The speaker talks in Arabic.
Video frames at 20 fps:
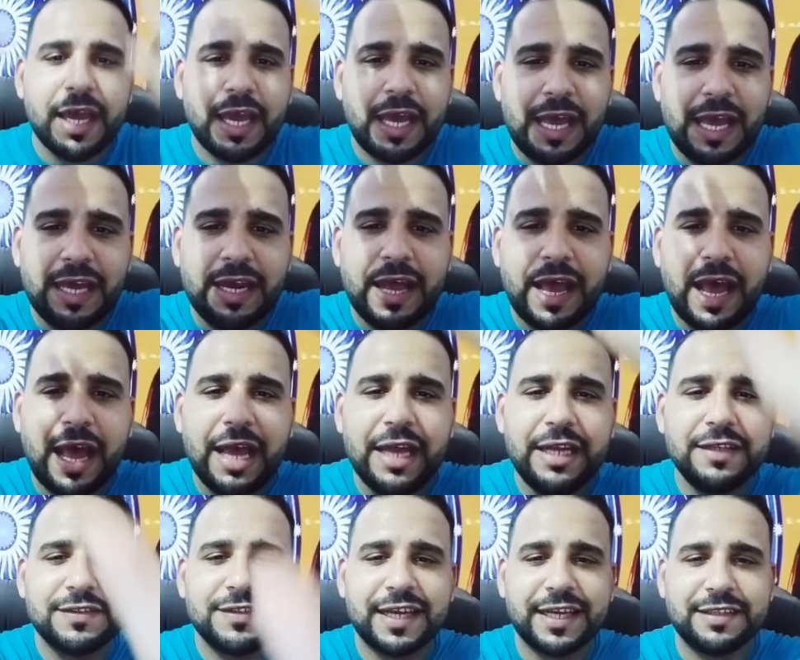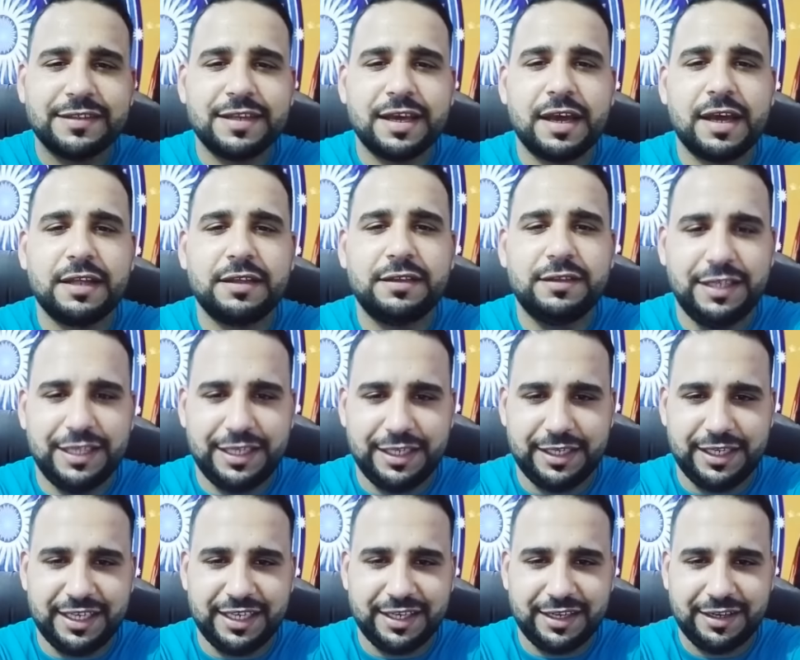انا عايزك تهديني